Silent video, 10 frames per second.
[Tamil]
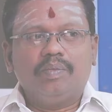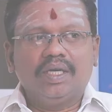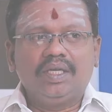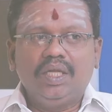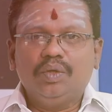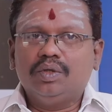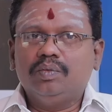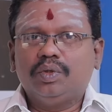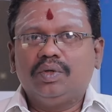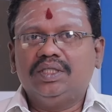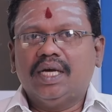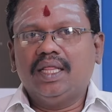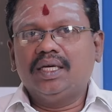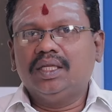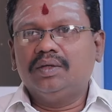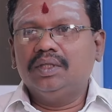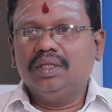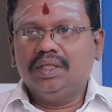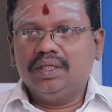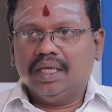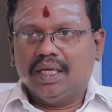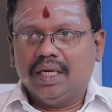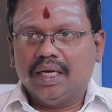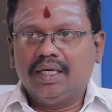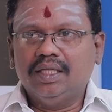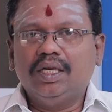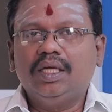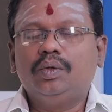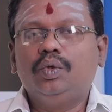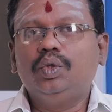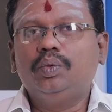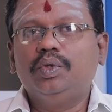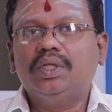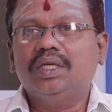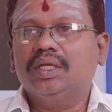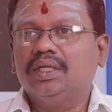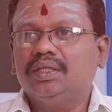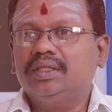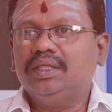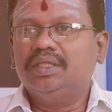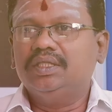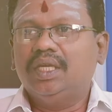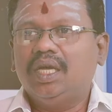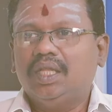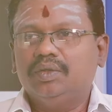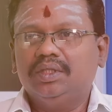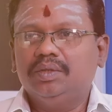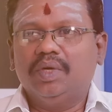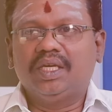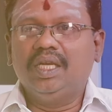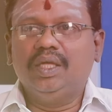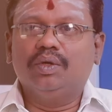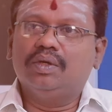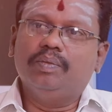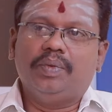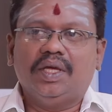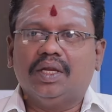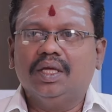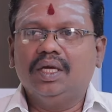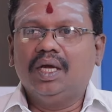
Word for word: மங்கிலி யோகம் பொதுவாக ஜாதகத்தில் வந்து இந்த லக்னத்திலே குரு புதன் இருந்துச்சுன்னா அது வந்து மங்கிலி யோகம்னு பேர்